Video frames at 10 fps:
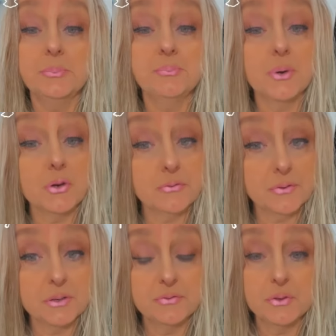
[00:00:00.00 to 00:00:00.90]

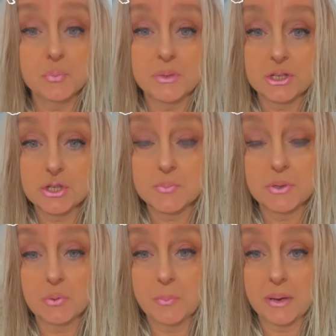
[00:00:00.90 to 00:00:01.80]
provavelmente
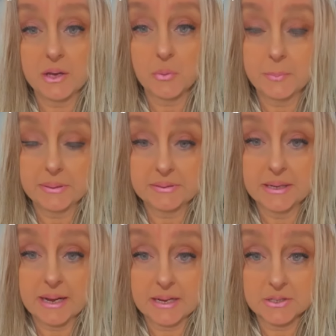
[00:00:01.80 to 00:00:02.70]
pelo pai ou
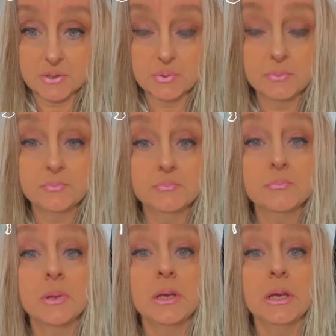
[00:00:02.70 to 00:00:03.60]
padrasto,
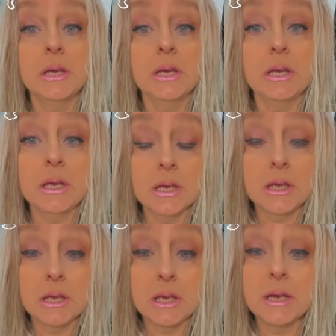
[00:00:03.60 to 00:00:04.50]
e
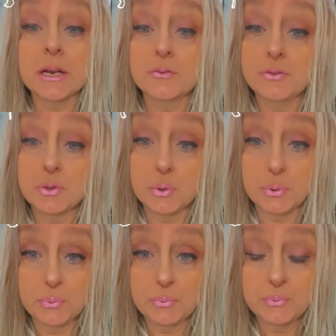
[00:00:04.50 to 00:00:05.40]
que
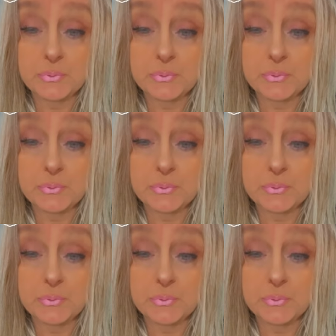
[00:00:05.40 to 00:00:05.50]
engravidou.